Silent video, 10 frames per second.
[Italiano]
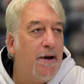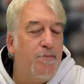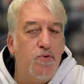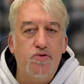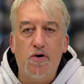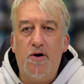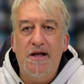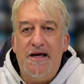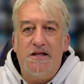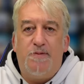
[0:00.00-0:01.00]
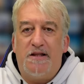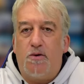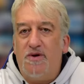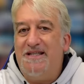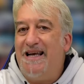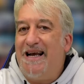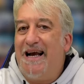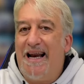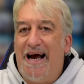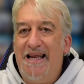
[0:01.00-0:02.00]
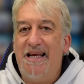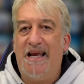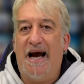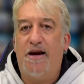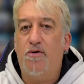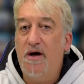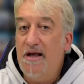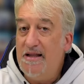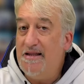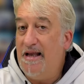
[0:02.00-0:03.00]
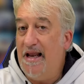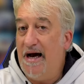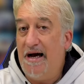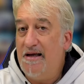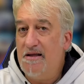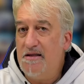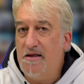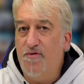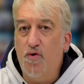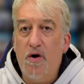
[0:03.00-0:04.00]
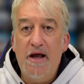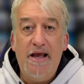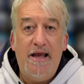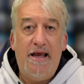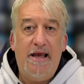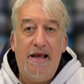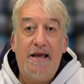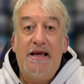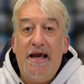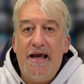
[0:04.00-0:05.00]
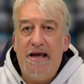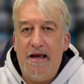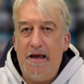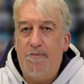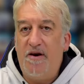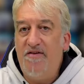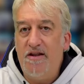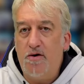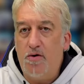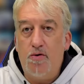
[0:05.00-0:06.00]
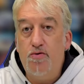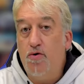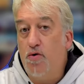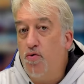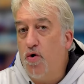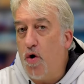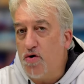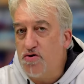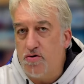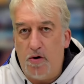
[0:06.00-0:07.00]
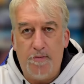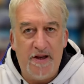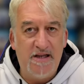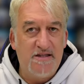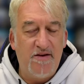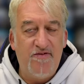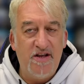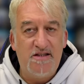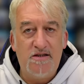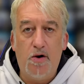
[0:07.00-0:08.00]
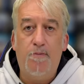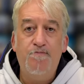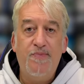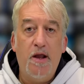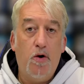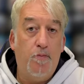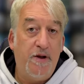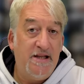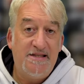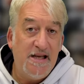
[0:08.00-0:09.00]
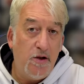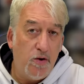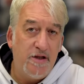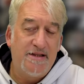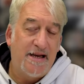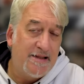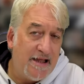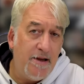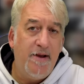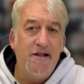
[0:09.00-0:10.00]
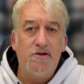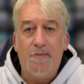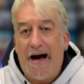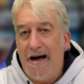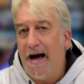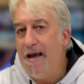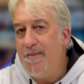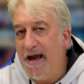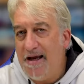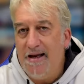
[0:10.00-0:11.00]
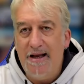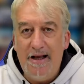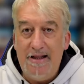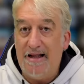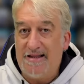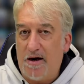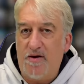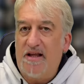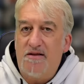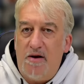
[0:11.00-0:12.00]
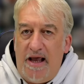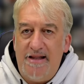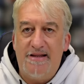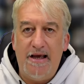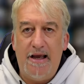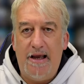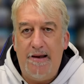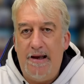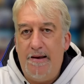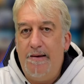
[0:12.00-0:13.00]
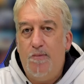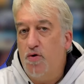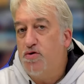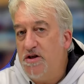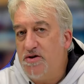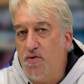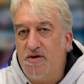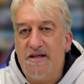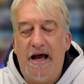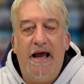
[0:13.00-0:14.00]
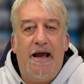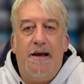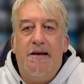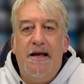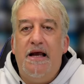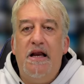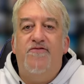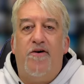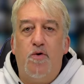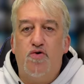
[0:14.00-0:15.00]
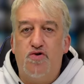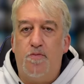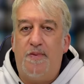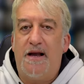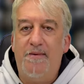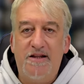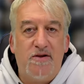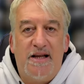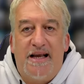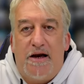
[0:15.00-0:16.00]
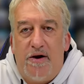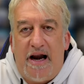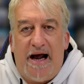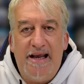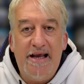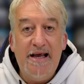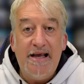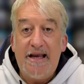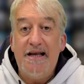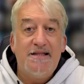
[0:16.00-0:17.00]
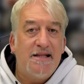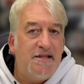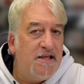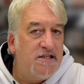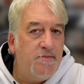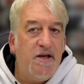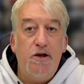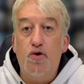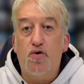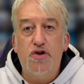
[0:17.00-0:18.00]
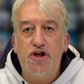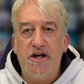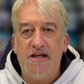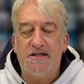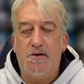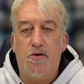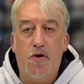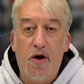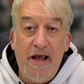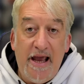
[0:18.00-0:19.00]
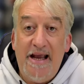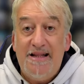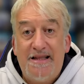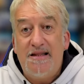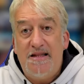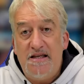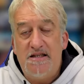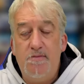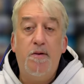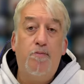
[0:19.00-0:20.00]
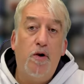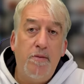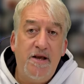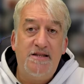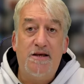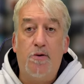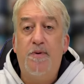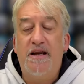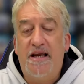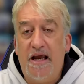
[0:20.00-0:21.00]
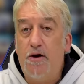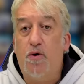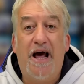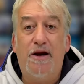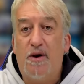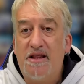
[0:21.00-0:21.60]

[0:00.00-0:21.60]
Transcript: appunto, rispetto a questi canali in chiaro della TV eh, che eh, prevedono non un costo per il servizio o per il singolo intrattenimento, ma ahimè l'altra nota dolente eh, molto discussa è il famoso pagamento del canone RAI che in tantissimi non digeriscono e in tantissimi polemizzano perché non hanno